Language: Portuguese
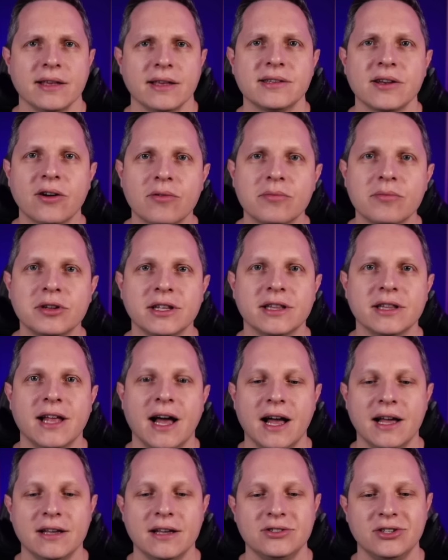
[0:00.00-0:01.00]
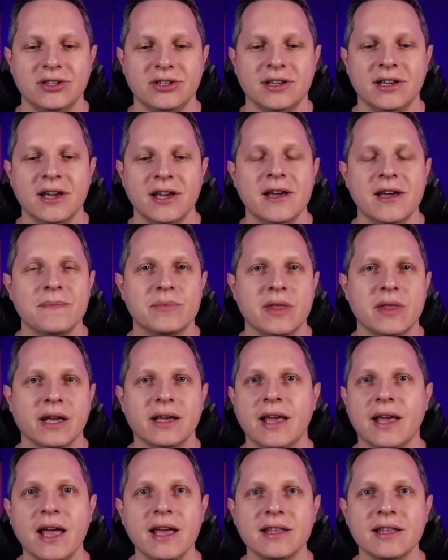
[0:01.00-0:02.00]
é essa comunidade, né,
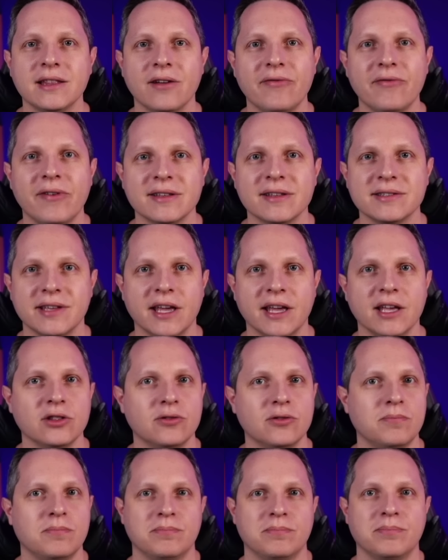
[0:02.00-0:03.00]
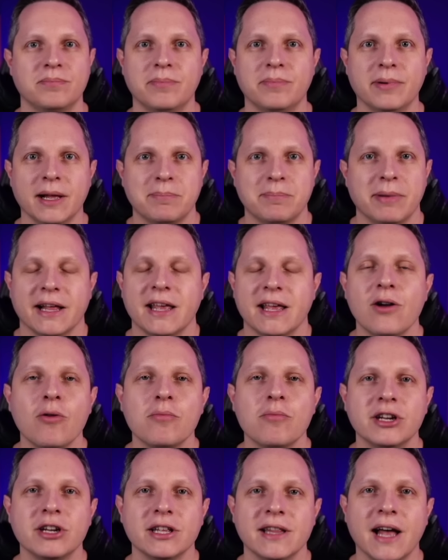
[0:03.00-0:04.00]
quem que está fazendo, para que
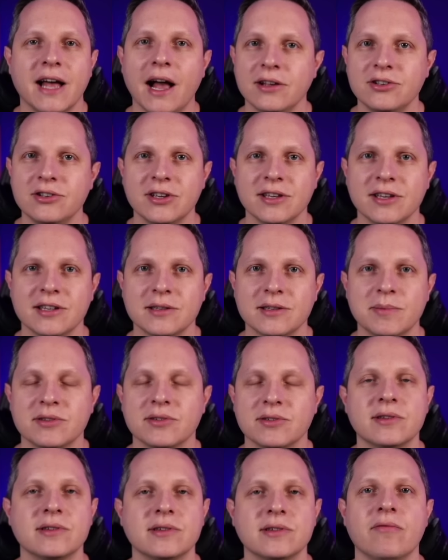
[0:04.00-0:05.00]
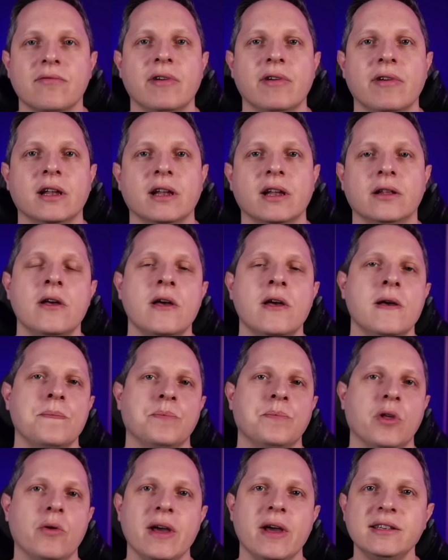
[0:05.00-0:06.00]
comunidade que essas pessoas estão falando.
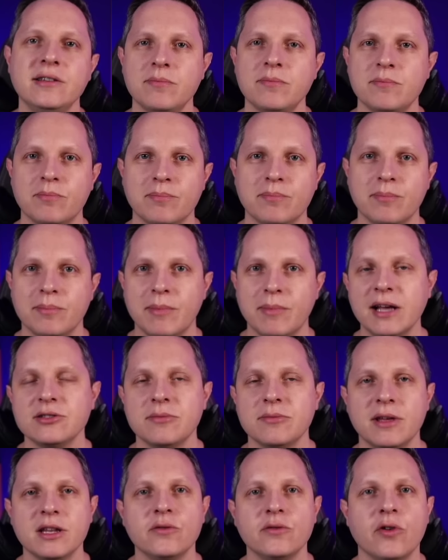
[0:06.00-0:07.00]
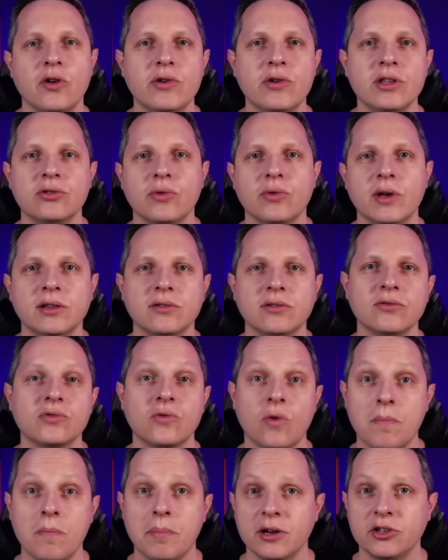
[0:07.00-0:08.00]
Então esse mais ou menos foi o intuito dos
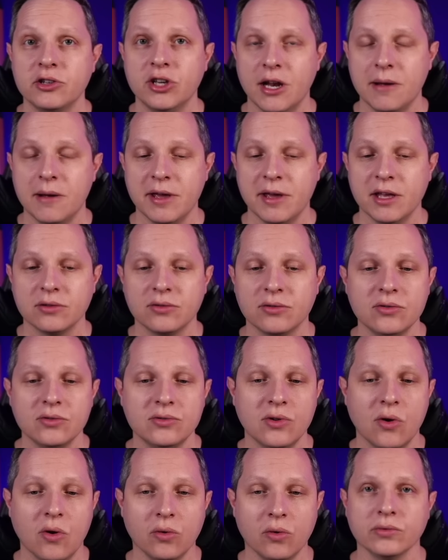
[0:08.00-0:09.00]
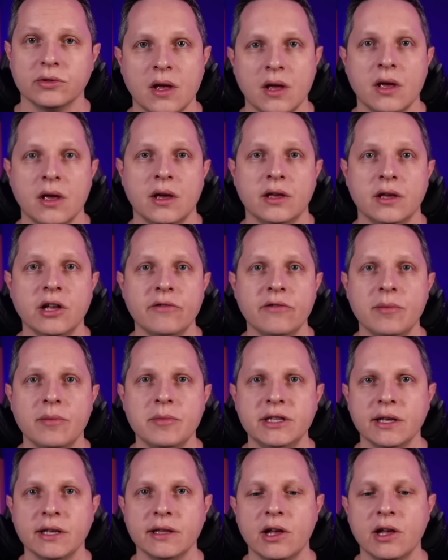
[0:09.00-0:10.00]
compartilhamentos ontem. Então vamos
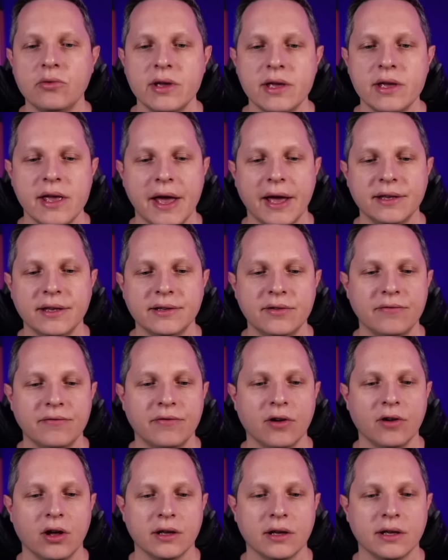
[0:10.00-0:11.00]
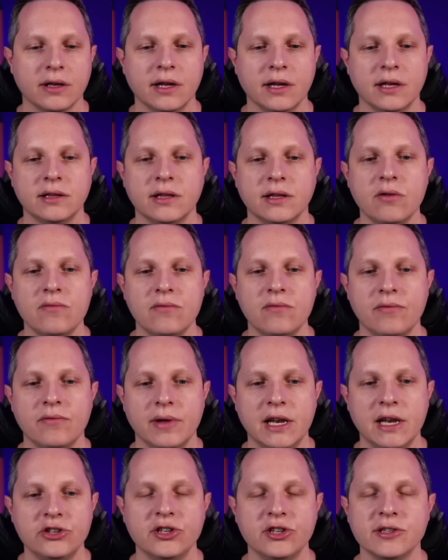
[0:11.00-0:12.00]
entender o que, que é esse flock, né? Então
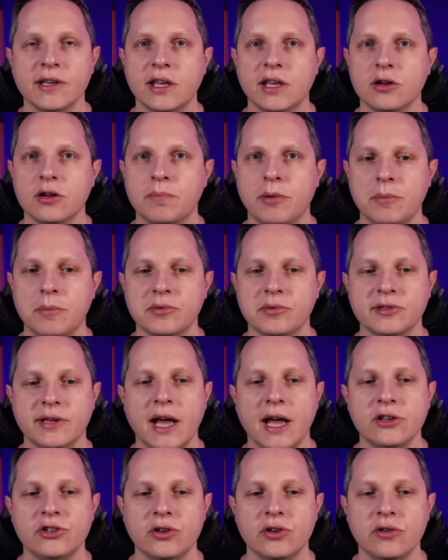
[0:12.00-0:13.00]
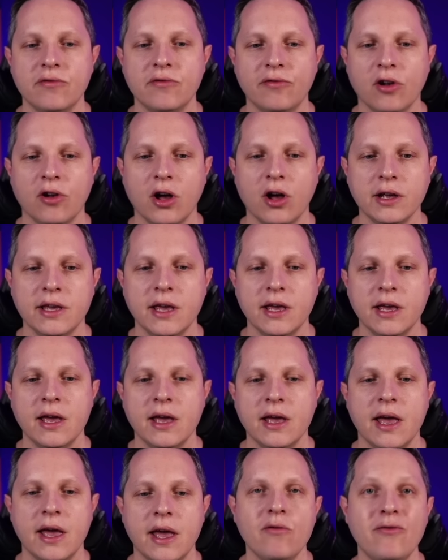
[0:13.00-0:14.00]
ele diz aqui no próprio site que o Flock
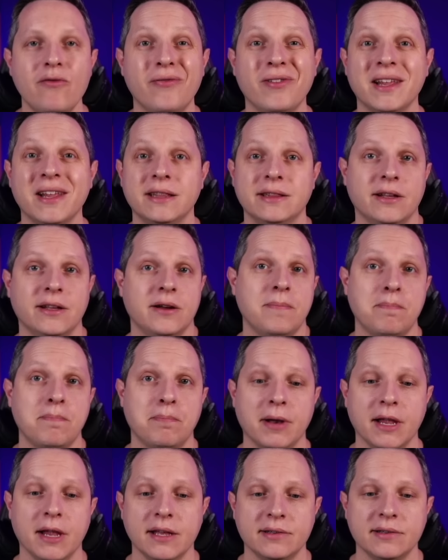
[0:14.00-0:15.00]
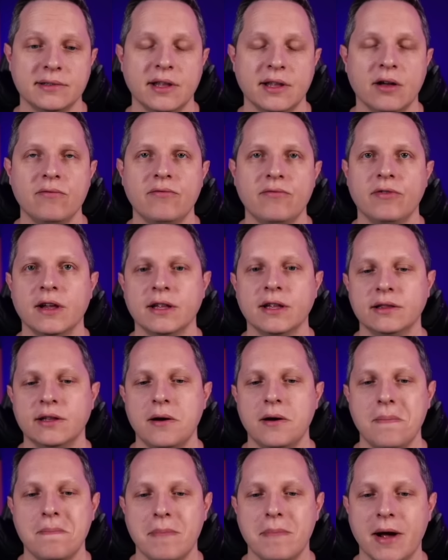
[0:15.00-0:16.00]
é um Flutter Plus, né? um
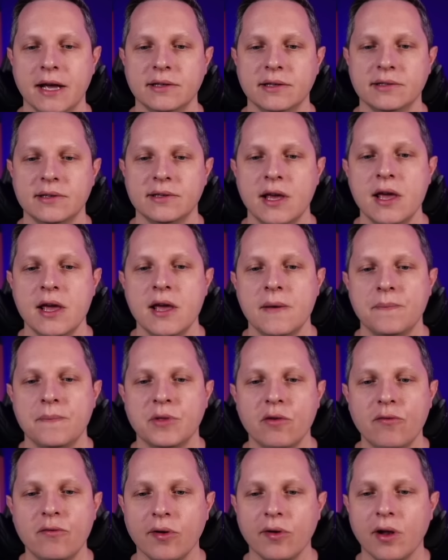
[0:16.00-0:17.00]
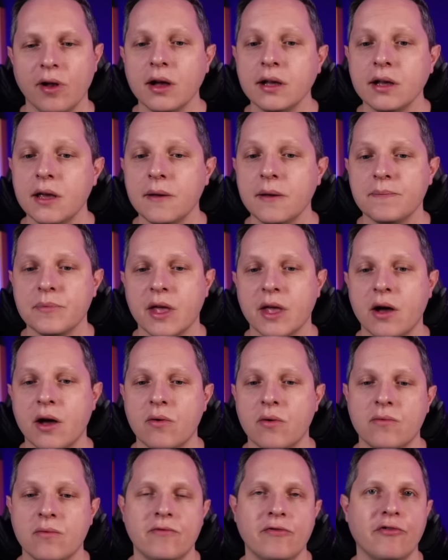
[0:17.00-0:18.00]
Flutter mais. Então o Flock é
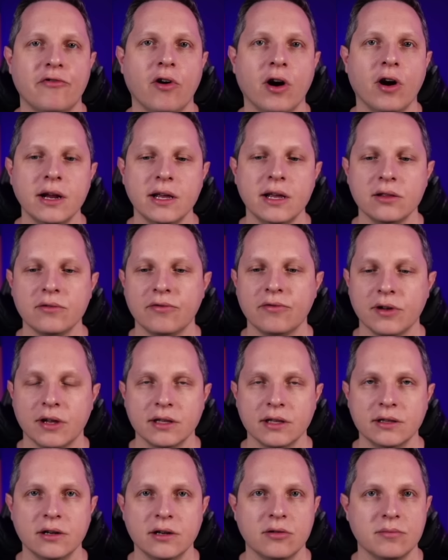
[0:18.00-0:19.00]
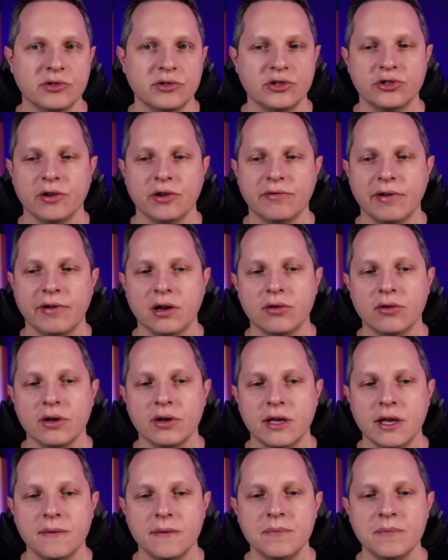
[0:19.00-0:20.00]
um fork do Flutter, como a gente já falou
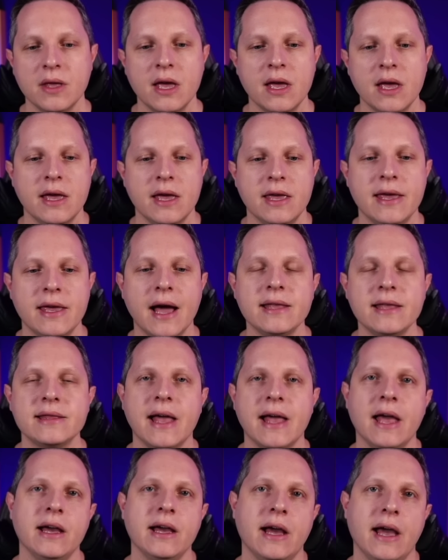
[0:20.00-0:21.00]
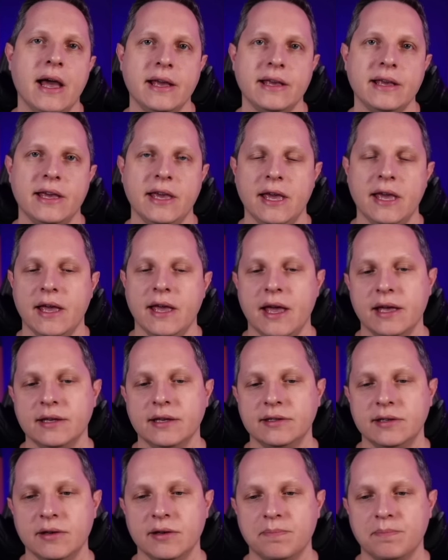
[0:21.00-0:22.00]
aqui, e a ideia é que
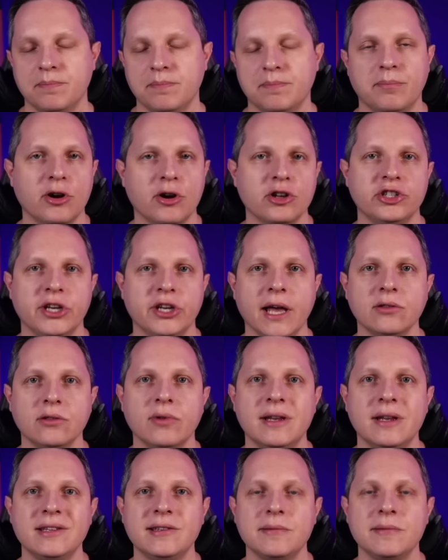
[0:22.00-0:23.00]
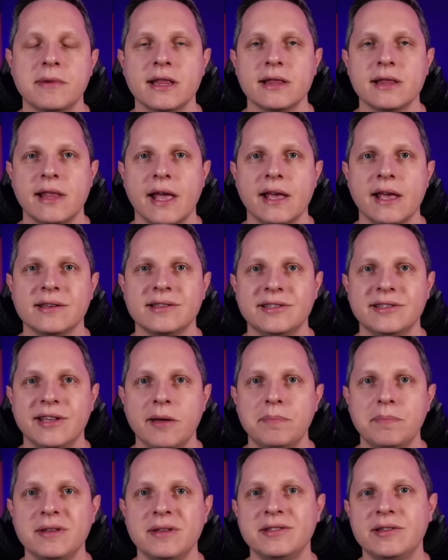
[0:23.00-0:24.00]
esse projeto ele se mantenha
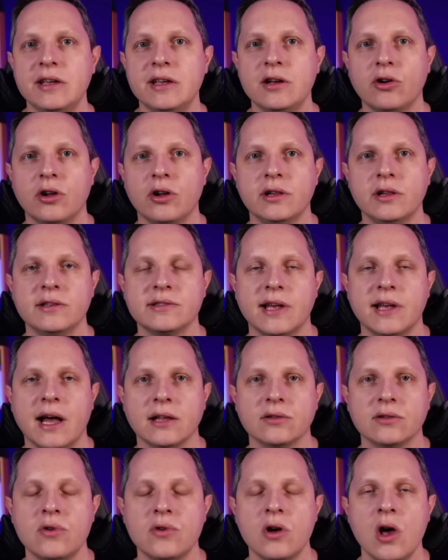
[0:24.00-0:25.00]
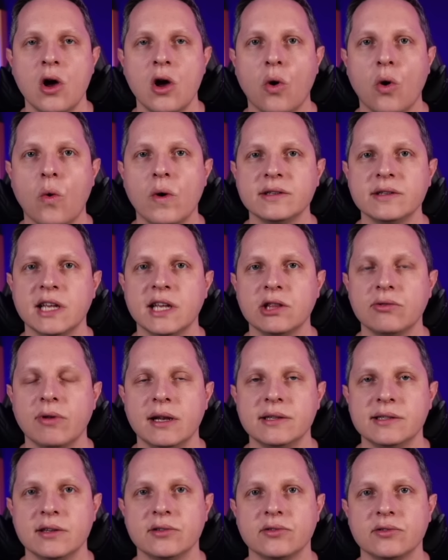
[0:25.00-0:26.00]
sempre sincronizado com as
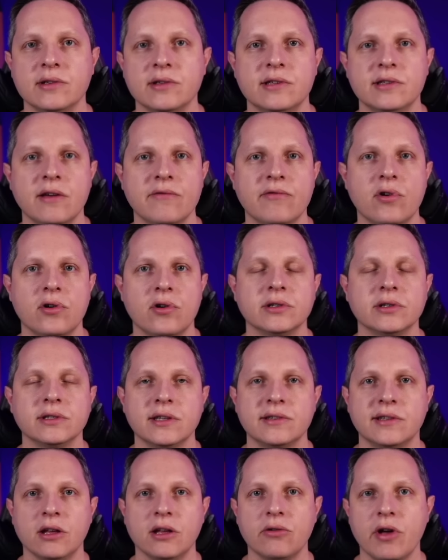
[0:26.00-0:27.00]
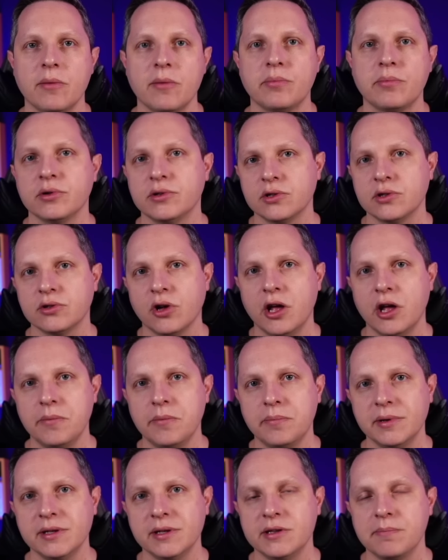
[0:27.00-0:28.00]
atualizações que vão acontecer no repositório
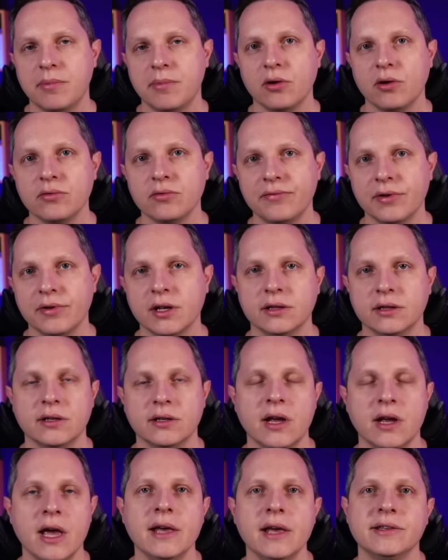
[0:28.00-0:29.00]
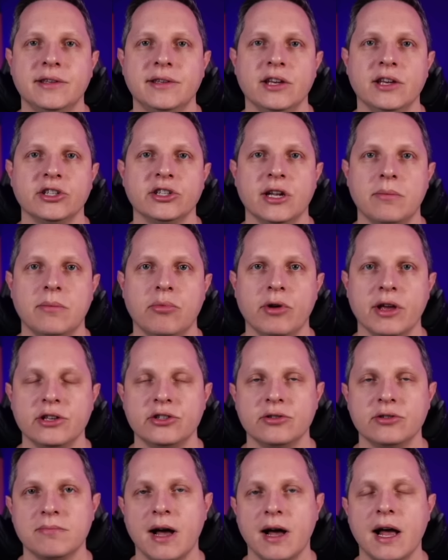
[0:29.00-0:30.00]
principal do Flutter, seja na
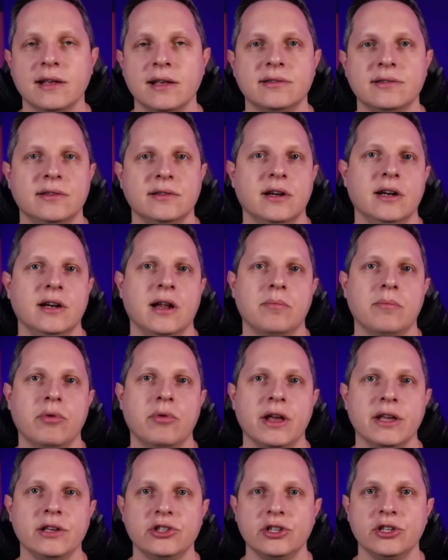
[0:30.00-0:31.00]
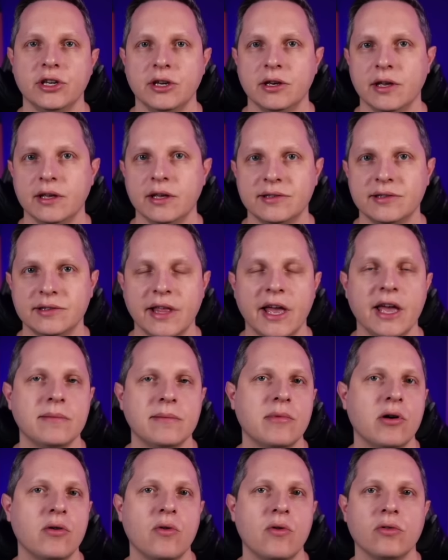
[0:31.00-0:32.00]
branch master, na branch
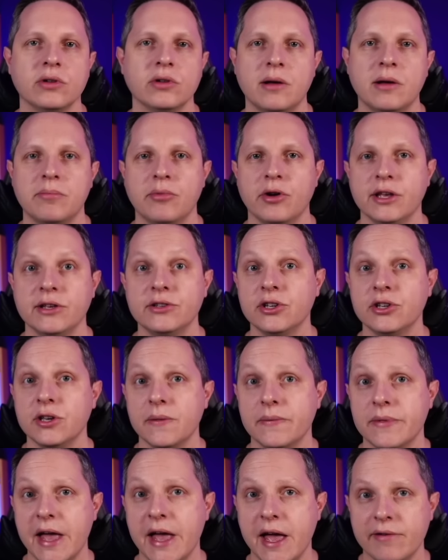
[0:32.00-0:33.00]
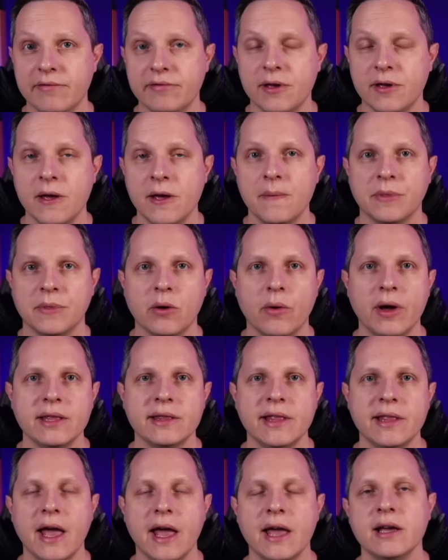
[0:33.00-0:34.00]
stable ou na branch dev. Então a
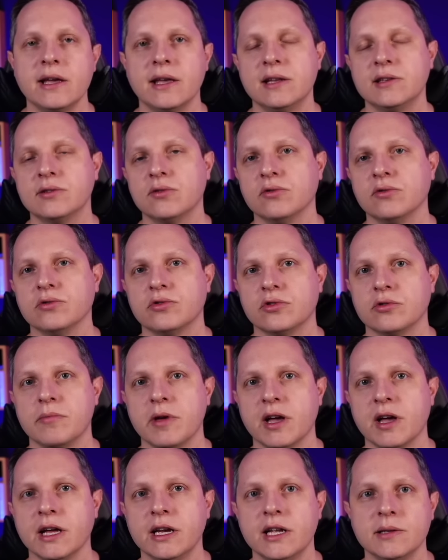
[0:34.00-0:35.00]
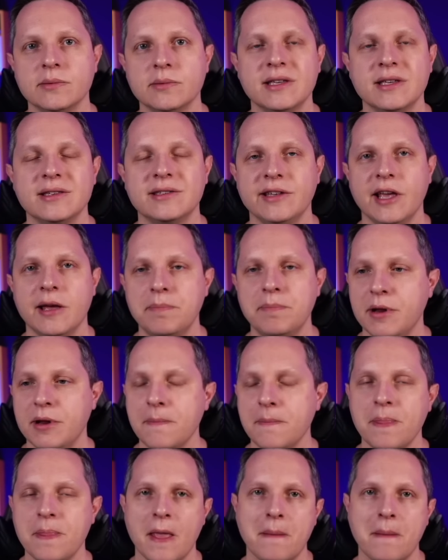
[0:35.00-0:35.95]
ideia é que eles construam um mecanismo que sempre